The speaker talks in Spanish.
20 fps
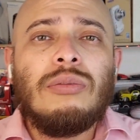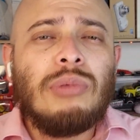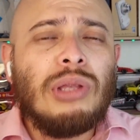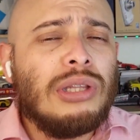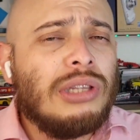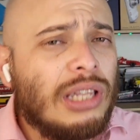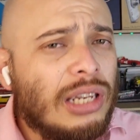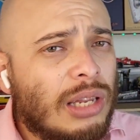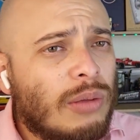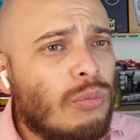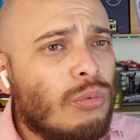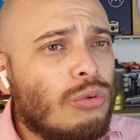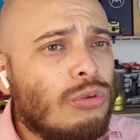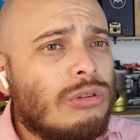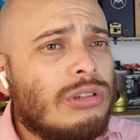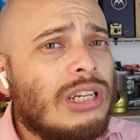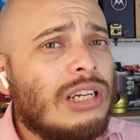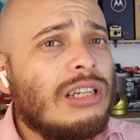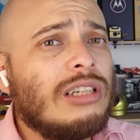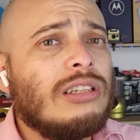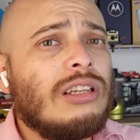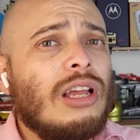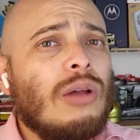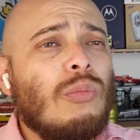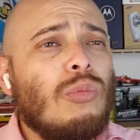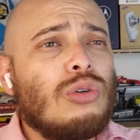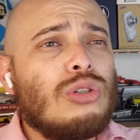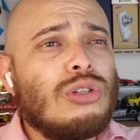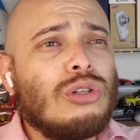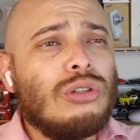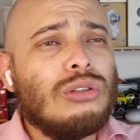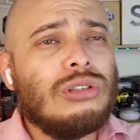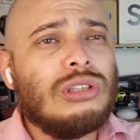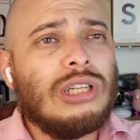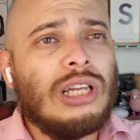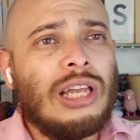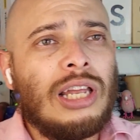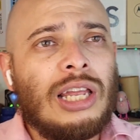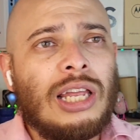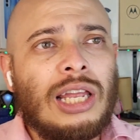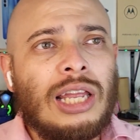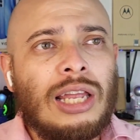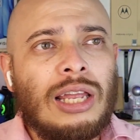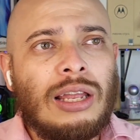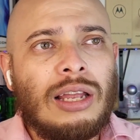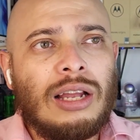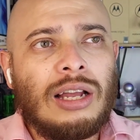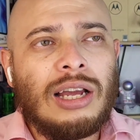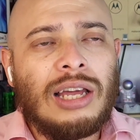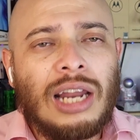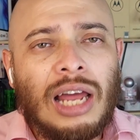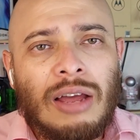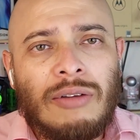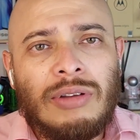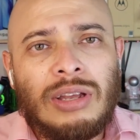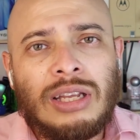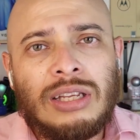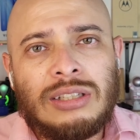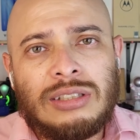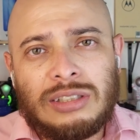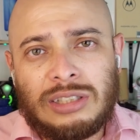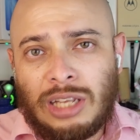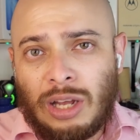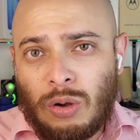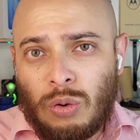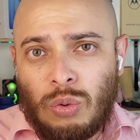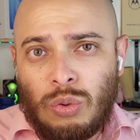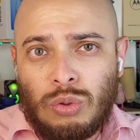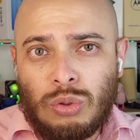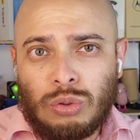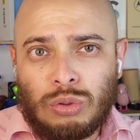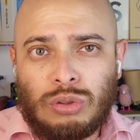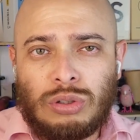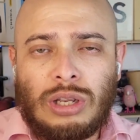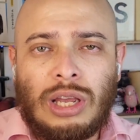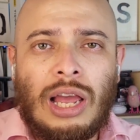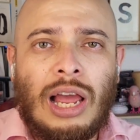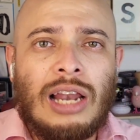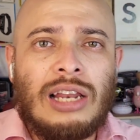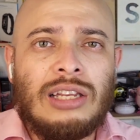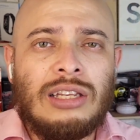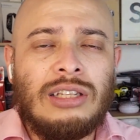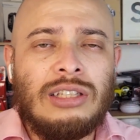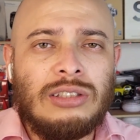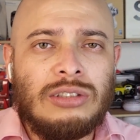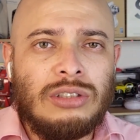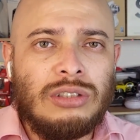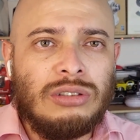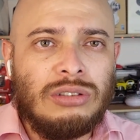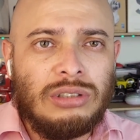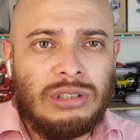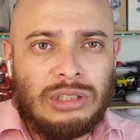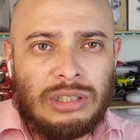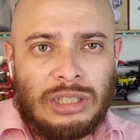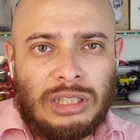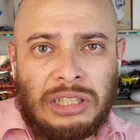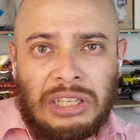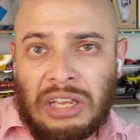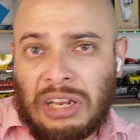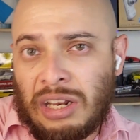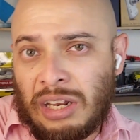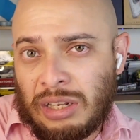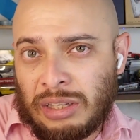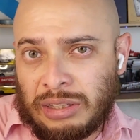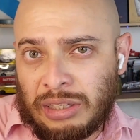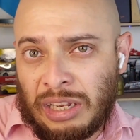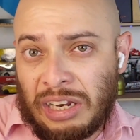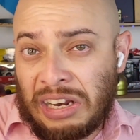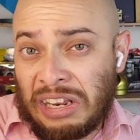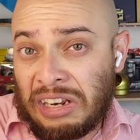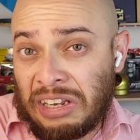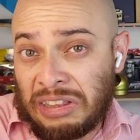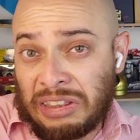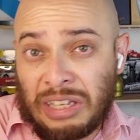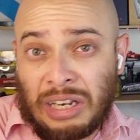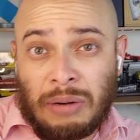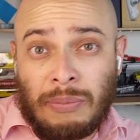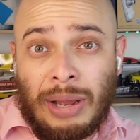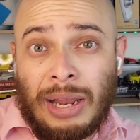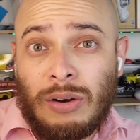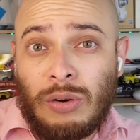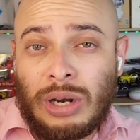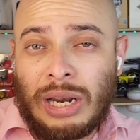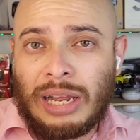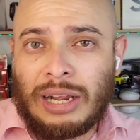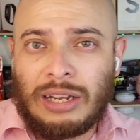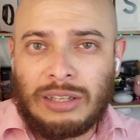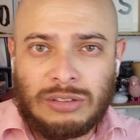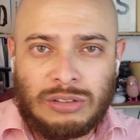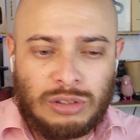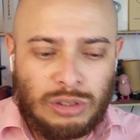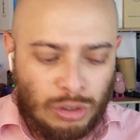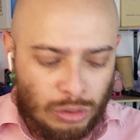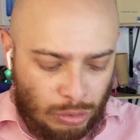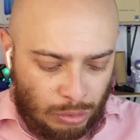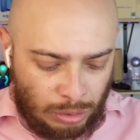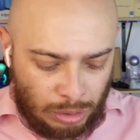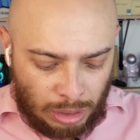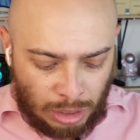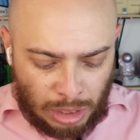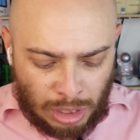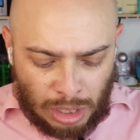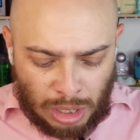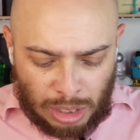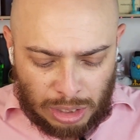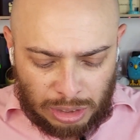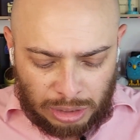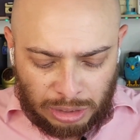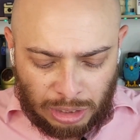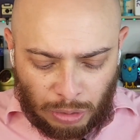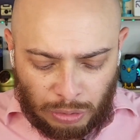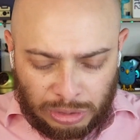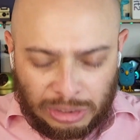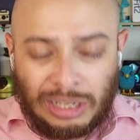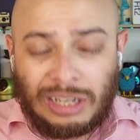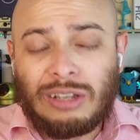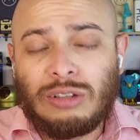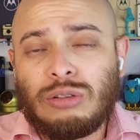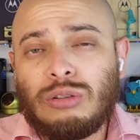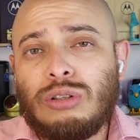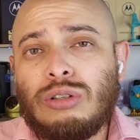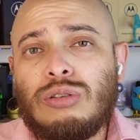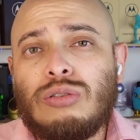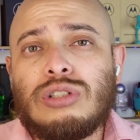y tiene muchas, muchos eh, graves y agudos al inicio y en el, en intervalo de la canción. Y ahorita que estoy